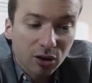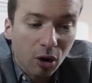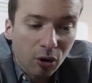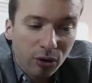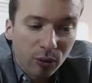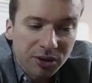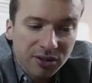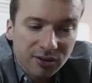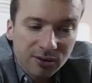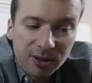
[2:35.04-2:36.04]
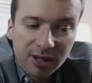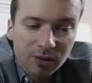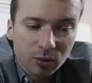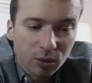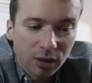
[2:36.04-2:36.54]
How oh, the Renaissance Began,
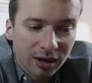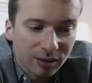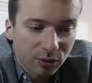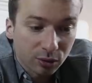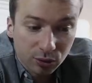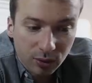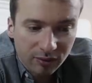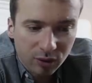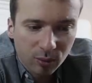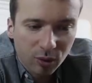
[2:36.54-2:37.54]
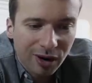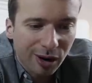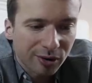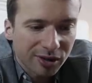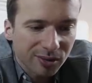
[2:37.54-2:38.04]
donc The Swerve, comment la
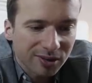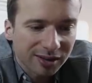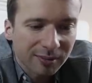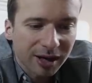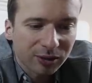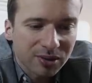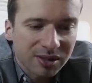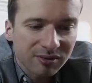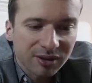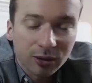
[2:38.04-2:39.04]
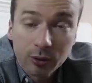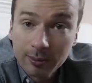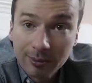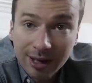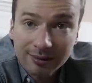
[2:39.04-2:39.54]
Renaissance a démarré, de Stephen
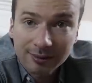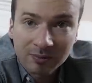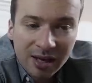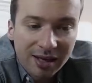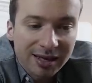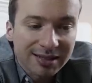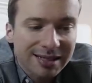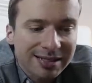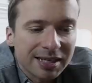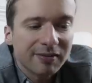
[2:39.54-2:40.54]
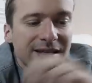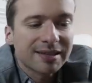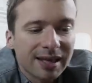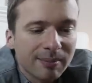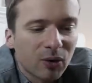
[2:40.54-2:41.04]
Greenblatt. Et ça, c'est un livre
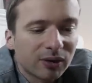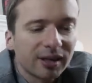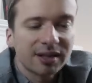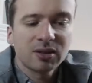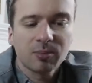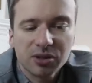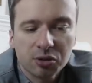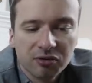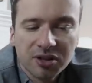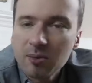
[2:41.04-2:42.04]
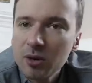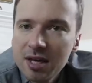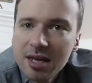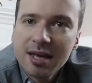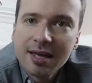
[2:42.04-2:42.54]
extrêmement intéressant parce que finalement,
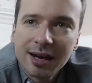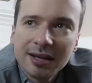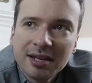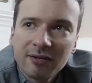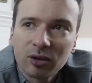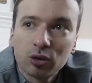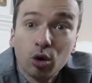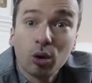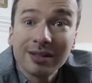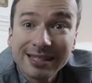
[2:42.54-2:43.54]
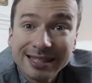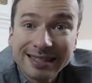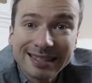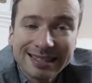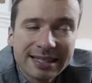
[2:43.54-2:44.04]
il y a un livre de
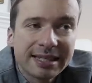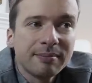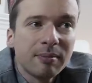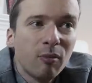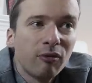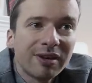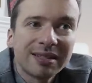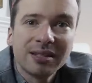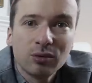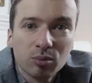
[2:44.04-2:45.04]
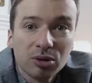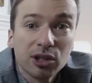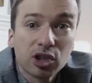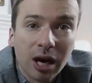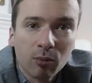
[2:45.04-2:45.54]
l'Antiquité qui me fascine depuis
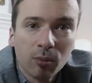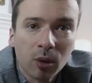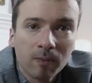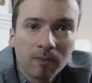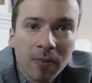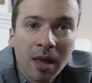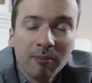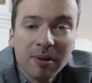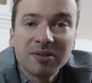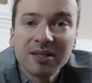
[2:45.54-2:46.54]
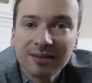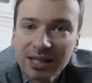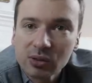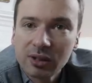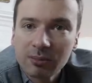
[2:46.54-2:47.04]
déjà un moment, même si
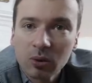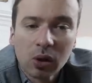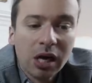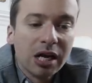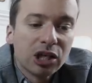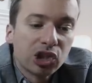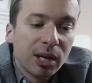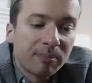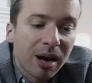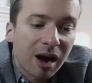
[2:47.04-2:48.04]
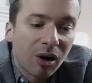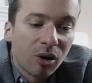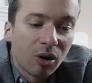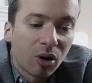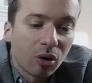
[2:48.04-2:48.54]
très honnêtement, je ne l'ai pas
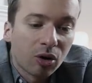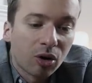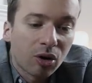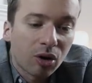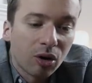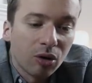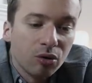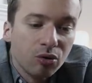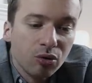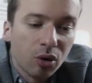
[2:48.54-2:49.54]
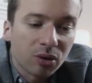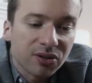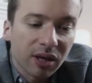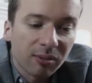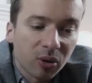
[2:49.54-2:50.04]
euh, encore euh, lu
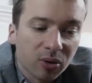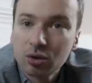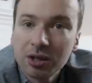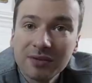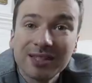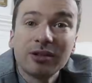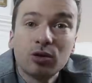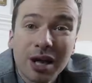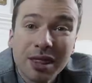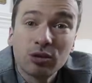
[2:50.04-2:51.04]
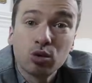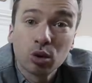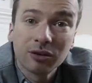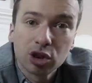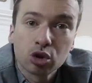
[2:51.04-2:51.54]
entièrement. Ce livre, c'est De la
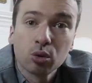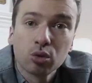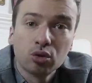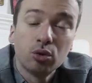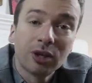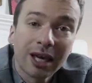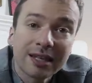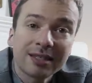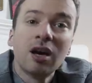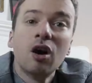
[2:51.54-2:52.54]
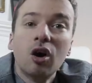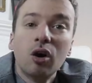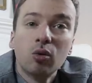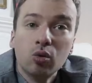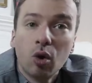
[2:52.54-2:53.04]
nature des choses de Lucrèce
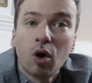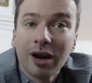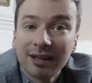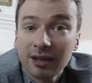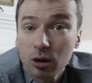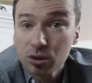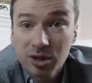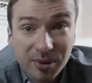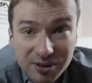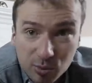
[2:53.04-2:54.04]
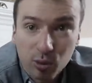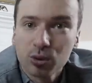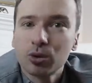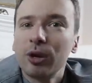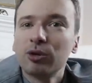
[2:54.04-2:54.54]
ou en latin, alors je ne sais pas si je
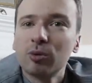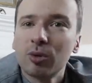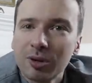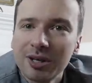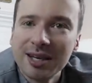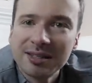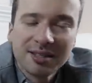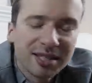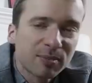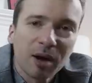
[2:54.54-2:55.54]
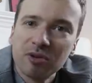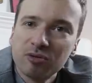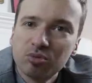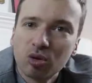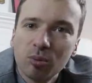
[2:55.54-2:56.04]
prononce correctement, hein, les latinistes parmi
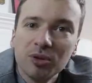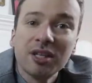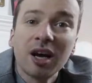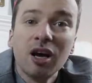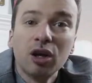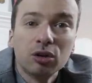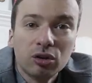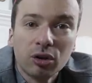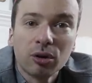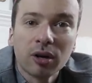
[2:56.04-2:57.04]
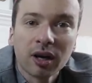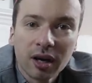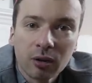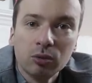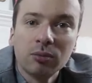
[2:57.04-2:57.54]
vous pourront me dire, de
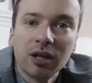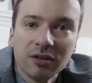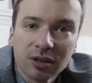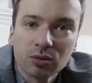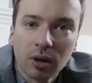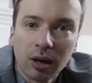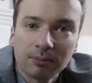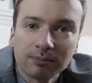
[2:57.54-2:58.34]
Rerum Natura.